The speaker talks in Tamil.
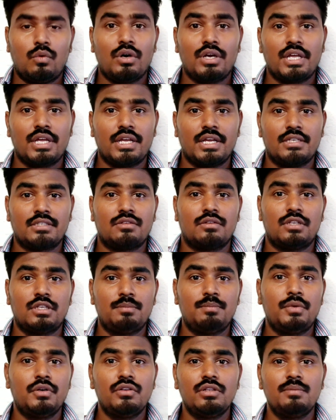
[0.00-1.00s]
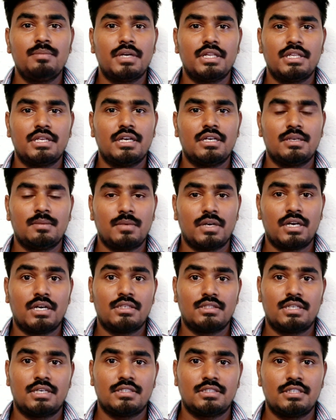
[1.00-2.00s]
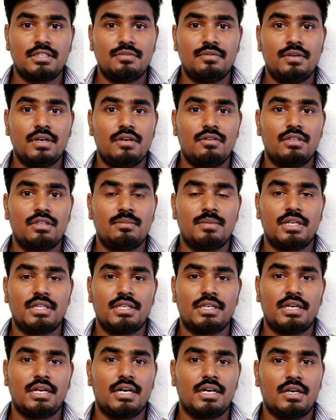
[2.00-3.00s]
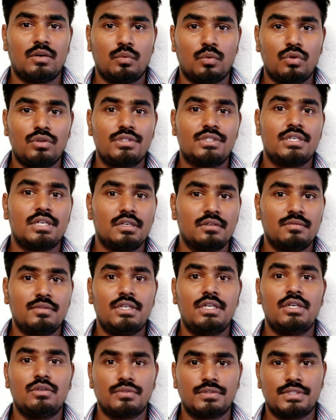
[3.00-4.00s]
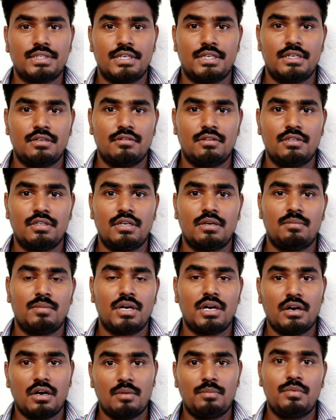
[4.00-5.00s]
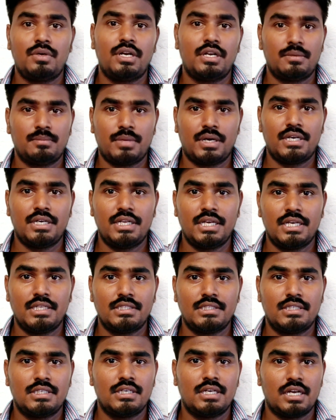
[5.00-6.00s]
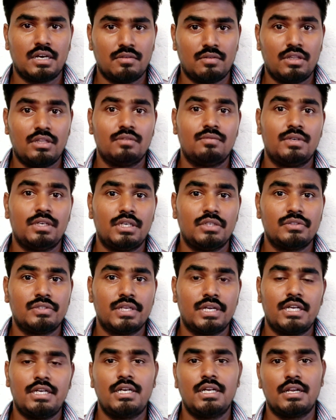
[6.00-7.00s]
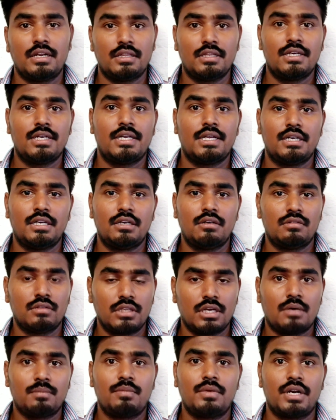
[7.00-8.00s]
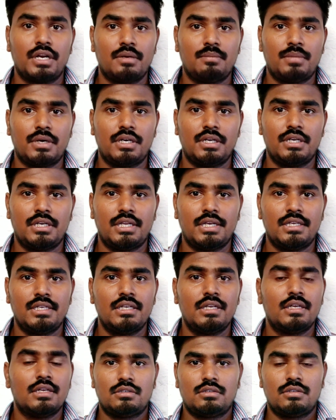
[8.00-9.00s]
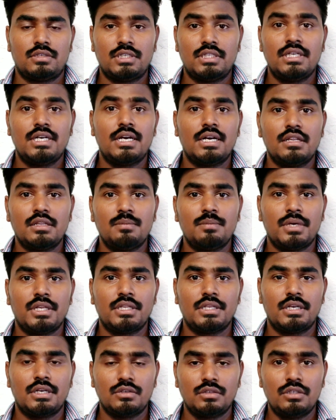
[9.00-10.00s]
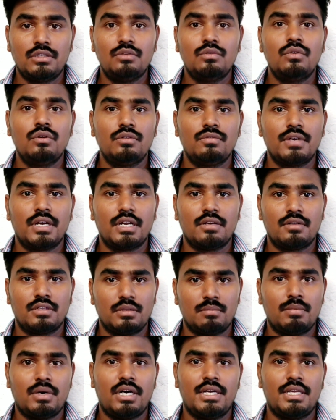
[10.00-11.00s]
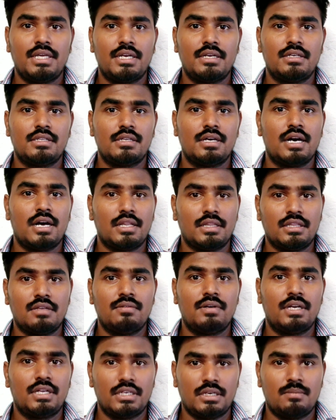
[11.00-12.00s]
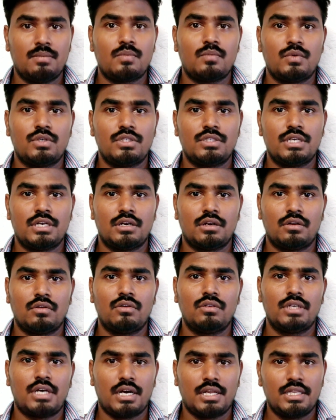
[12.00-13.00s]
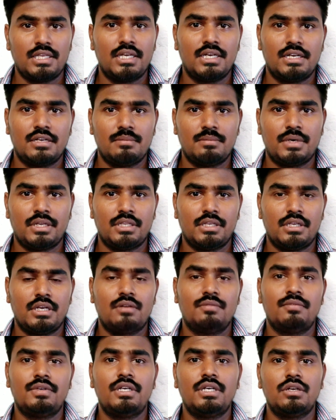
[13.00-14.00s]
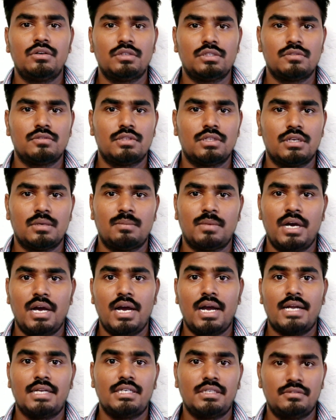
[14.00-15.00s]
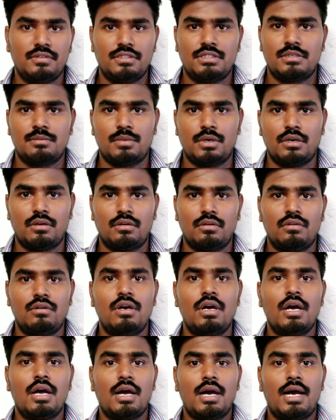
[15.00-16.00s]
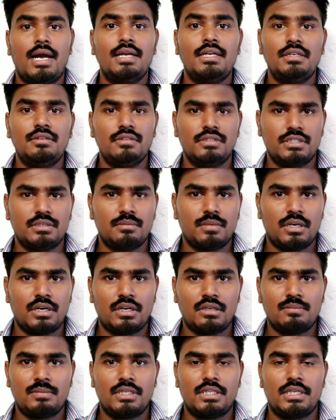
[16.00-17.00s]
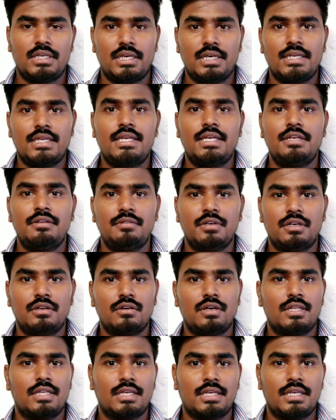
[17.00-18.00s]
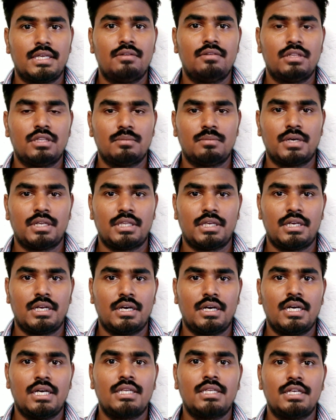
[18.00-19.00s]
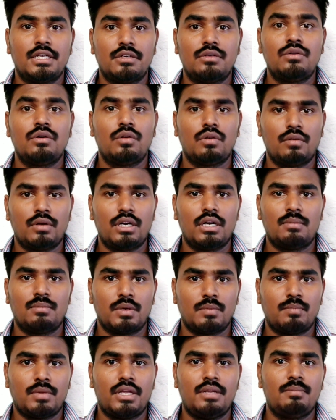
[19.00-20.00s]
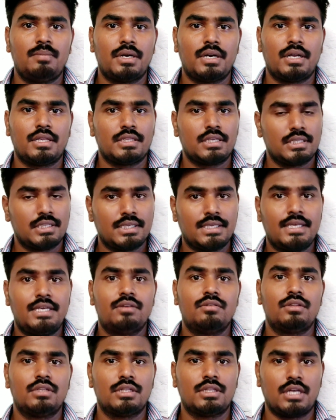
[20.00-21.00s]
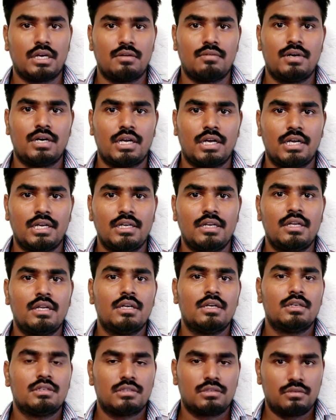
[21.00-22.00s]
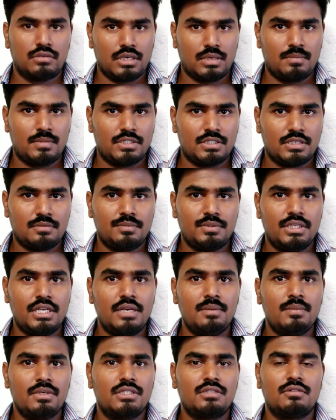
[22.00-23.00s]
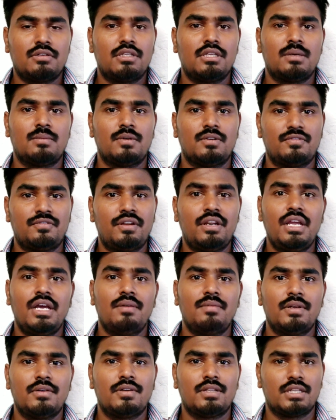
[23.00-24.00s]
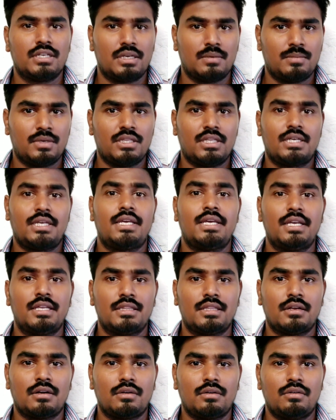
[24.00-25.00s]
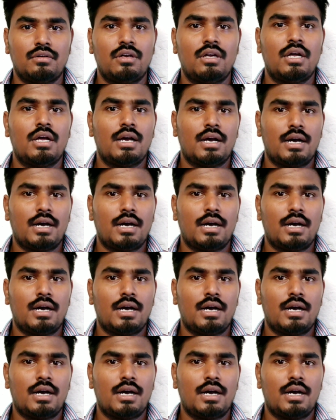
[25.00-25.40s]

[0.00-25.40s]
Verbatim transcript: ஓகேங்க ஸோ இப்போ வந்து பார்த்திங்கன்னா நம்ம சக்ஸஸ்ஃபுல்லாக வந்து பார்த்திங்கன்னா ஒரிஜினல் விண்டோஸ் டென் வந்து நம்ம அப்கிரேட் பண்ணியாச்சு நான் வந்து விண்டோஸ் எயிட்லேருந்து டென்னுக்கு வந்து அப்கிரேட் பண்ணிட்டேன் ஸோ இதுக்கடுத்து பார்த்திங்கன்னா இன்னொரு வேலை வந்து பாக்கி இருக்குது அந்த வேலையை நம்ம முடிச்சாகணும் அது என்னன்னு பார்த்தீங்கன்னா விண்டோஸை வந்து நம்ம ஆக்டிவேஷன் பண்ணணும் ஆக்டிவேஷன் பண்ணுறதுக்கு பார்த்திங்கன்னா கீ வேணும் அந்த கீ வந்து பார்த்திங்கன்னா எட்நூறுரூவா நம்ம பை பண்ணால் தான் அந்த கீ வந்து தருவாங்க ஸோ நம்ம சப்ஸ்கிரைபர்ஸ்க்கு வந்து நம்ம ஃப்ரீயாகவே வந்து நம்ம அந்த கீயை தர்றோம்